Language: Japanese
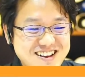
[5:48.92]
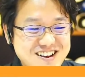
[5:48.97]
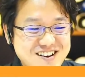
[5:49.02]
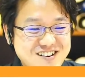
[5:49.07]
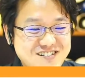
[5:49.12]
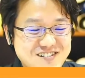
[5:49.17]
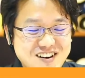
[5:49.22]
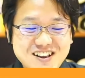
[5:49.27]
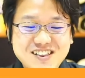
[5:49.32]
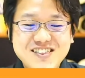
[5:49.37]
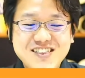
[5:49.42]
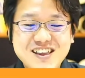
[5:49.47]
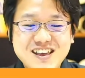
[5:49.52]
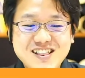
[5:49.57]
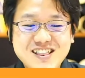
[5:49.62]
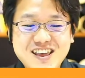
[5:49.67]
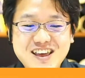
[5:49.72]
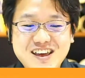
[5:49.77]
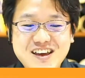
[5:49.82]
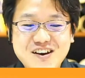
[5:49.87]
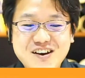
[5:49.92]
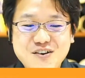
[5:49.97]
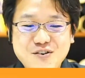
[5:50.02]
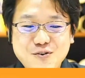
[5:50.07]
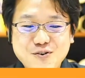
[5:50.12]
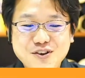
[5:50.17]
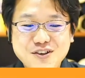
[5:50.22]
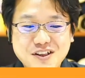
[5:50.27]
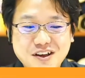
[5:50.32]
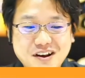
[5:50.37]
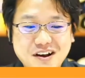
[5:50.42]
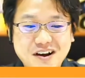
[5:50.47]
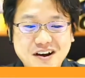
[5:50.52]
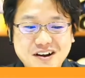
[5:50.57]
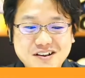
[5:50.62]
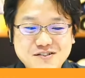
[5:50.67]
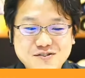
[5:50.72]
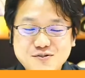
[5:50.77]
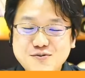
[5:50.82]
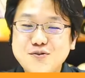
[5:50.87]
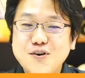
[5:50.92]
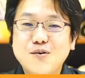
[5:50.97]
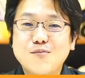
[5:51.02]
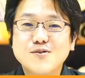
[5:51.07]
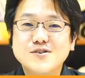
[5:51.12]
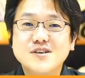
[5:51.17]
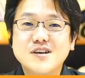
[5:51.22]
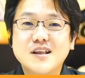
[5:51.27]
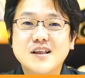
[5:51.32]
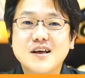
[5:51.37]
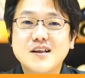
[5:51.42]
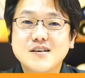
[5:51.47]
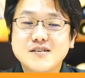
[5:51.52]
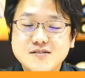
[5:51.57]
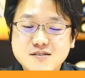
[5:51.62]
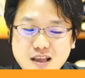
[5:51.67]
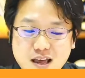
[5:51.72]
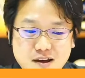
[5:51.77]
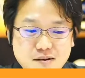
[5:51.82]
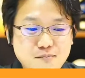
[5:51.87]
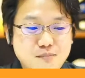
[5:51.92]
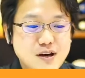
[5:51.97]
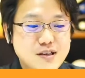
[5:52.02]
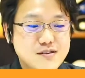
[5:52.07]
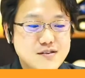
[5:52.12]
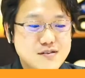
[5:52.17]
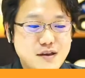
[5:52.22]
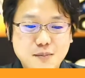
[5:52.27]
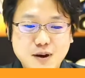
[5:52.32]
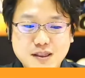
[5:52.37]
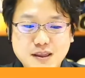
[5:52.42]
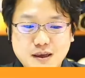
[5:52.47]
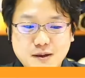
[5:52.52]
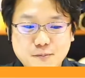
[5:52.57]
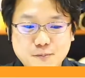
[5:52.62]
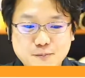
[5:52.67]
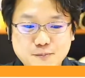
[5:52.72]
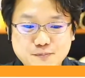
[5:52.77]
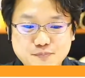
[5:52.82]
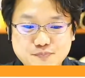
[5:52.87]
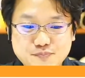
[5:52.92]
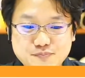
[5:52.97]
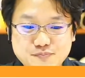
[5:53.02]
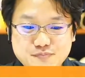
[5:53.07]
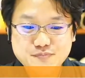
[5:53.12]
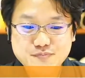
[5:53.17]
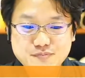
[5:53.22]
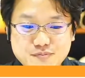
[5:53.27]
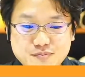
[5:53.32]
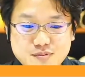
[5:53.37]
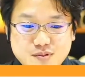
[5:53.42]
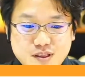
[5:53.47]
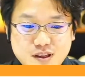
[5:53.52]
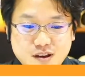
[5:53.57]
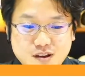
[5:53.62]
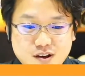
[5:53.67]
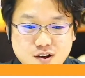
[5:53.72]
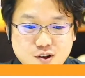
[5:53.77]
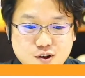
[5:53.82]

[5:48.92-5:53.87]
まあ、寝て起きたら着くかもしれないですね、松江まで。